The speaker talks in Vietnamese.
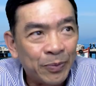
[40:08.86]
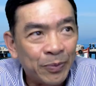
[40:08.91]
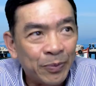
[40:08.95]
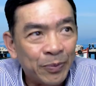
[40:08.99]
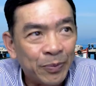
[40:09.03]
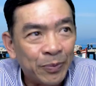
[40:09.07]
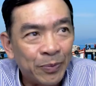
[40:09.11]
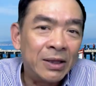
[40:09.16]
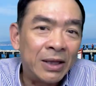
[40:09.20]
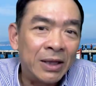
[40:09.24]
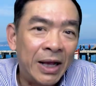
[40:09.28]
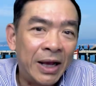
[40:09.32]

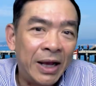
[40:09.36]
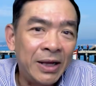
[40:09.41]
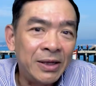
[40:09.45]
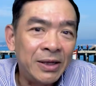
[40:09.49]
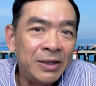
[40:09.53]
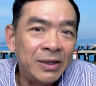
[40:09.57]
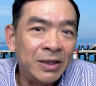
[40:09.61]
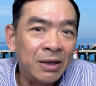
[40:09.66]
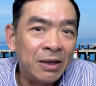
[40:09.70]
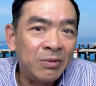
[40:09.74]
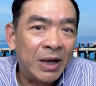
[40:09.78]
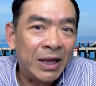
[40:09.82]
thế
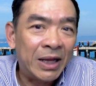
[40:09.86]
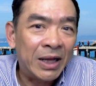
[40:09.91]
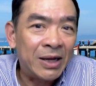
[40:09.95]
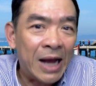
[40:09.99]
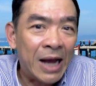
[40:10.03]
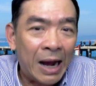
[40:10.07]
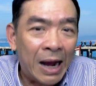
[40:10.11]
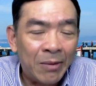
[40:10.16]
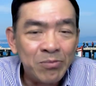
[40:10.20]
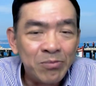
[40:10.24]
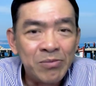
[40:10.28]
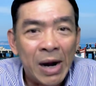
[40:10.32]
nhưng mà nó
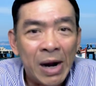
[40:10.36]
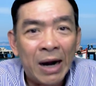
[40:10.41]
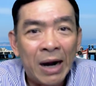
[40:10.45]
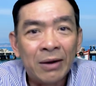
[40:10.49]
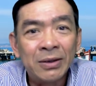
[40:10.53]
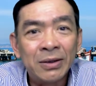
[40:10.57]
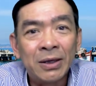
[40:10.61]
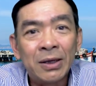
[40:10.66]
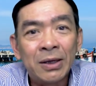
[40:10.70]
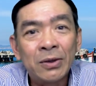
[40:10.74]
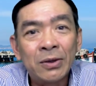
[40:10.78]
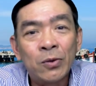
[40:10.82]
đảm bảo được
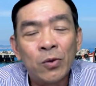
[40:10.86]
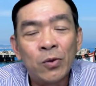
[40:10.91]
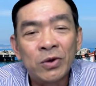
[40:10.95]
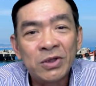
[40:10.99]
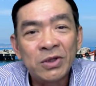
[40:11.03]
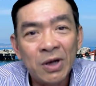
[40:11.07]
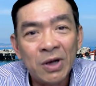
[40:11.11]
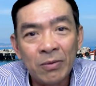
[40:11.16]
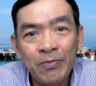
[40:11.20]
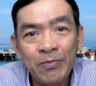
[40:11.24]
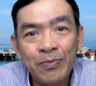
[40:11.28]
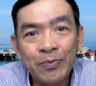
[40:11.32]
cái cuộc
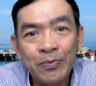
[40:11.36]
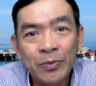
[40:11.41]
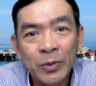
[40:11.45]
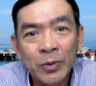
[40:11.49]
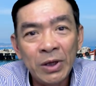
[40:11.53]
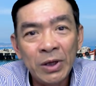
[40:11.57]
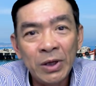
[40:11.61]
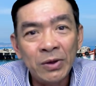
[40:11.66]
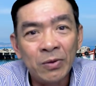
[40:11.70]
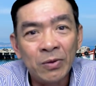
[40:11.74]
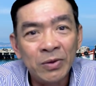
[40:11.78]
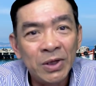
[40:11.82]
sống thí
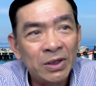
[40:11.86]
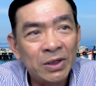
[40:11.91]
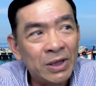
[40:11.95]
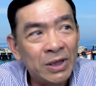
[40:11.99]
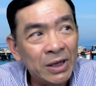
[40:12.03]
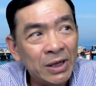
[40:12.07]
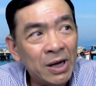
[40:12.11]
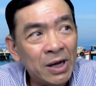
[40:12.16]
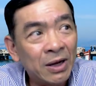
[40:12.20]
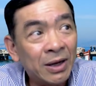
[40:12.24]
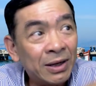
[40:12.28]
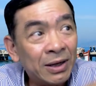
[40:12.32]
dụ như chỉ
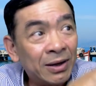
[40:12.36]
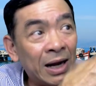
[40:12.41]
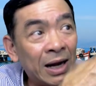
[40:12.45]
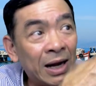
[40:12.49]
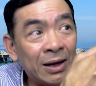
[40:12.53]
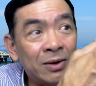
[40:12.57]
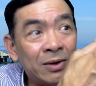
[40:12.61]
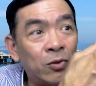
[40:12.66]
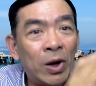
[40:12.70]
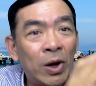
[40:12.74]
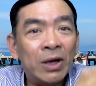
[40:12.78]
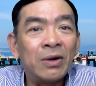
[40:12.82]
cần lách
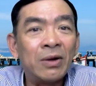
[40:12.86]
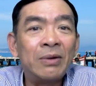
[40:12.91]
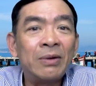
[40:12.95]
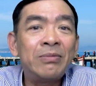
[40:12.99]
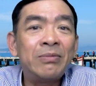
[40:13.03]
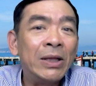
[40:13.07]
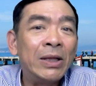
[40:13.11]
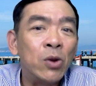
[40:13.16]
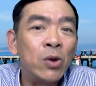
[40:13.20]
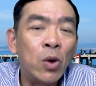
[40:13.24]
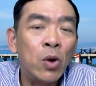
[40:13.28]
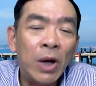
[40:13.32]
qua thỏng mấy
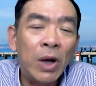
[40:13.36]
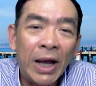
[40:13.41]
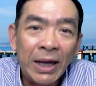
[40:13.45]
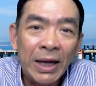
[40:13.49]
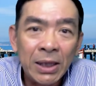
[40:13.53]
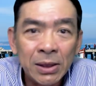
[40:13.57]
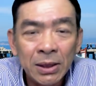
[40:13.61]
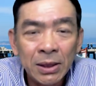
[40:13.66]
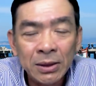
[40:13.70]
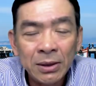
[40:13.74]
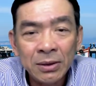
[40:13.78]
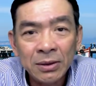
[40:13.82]
tuần lễ
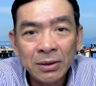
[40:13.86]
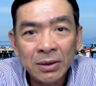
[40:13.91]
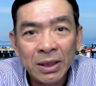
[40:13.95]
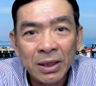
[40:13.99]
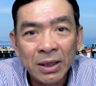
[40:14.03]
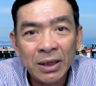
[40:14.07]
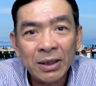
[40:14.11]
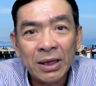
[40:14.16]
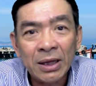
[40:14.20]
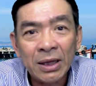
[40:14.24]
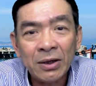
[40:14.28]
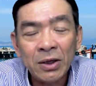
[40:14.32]
thôi thì
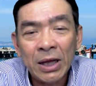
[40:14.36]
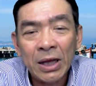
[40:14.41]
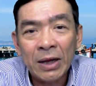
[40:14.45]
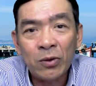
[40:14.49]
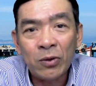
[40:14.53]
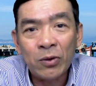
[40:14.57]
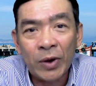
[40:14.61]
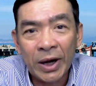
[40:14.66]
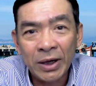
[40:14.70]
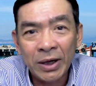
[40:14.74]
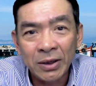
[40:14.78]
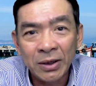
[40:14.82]
người ta có thể
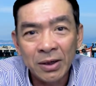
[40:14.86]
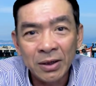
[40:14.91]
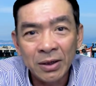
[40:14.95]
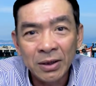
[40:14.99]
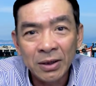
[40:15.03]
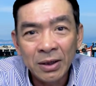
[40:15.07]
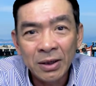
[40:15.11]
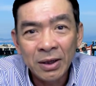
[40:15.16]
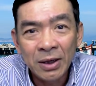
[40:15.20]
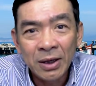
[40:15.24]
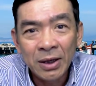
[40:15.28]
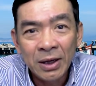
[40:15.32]
khỏe được
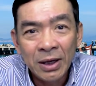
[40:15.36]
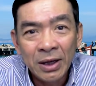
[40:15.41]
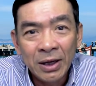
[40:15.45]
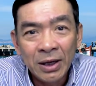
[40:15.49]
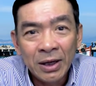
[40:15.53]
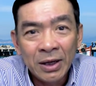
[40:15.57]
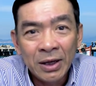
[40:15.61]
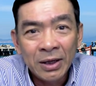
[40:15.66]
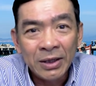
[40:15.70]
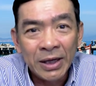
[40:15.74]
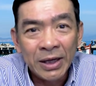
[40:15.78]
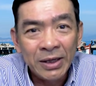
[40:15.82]

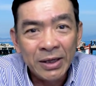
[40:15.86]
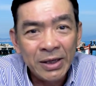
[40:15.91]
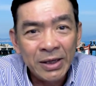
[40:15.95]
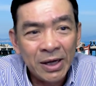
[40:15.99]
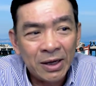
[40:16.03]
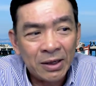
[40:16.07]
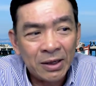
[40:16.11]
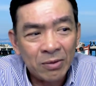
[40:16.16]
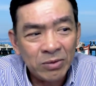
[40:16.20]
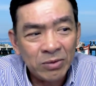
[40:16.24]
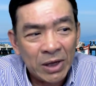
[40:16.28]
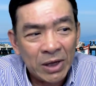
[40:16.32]
dĩ nhiên
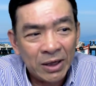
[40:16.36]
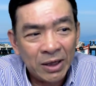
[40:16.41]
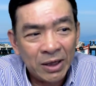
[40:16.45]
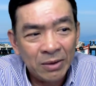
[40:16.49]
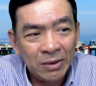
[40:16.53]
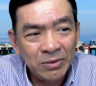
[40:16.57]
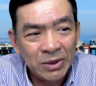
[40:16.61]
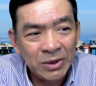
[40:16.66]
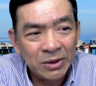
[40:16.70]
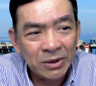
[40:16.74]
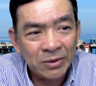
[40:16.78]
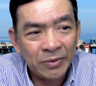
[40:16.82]
trong thời
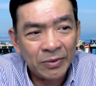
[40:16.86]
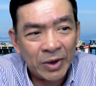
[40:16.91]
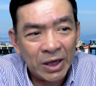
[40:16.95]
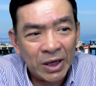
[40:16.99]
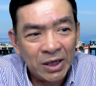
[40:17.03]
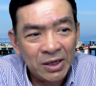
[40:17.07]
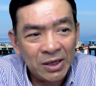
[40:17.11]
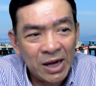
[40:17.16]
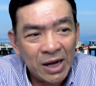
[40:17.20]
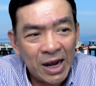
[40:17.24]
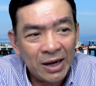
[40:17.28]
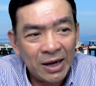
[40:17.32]
điểm
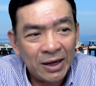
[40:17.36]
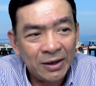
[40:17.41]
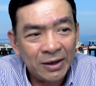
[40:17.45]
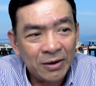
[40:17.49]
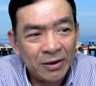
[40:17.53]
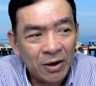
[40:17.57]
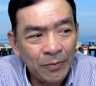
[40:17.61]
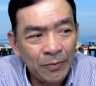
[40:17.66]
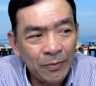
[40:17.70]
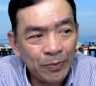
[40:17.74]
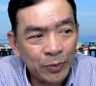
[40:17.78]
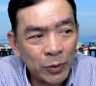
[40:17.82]
hiện nay thì
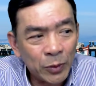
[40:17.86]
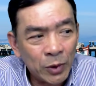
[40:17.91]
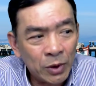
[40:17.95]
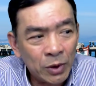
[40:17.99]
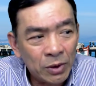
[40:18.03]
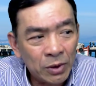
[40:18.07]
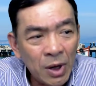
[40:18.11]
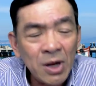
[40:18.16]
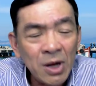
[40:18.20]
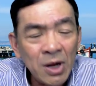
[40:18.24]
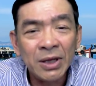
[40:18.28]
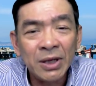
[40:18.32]
có
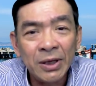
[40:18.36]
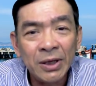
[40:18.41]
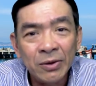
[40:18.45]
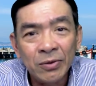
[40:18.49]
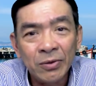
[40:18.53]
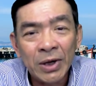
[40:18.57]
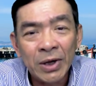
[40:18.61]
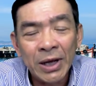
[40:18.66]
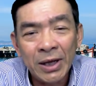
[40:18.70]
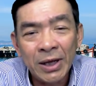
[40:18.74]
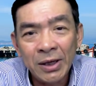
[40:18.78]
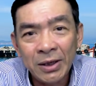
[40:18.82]
rất là nhiều
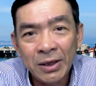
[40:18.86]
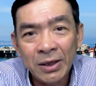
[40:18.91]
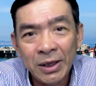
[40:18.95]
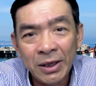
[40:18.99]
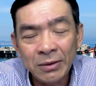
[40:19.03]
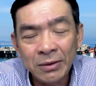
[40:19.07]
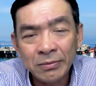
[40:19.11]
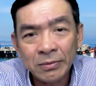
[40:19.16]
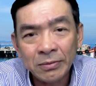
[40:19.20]
cái ý kiến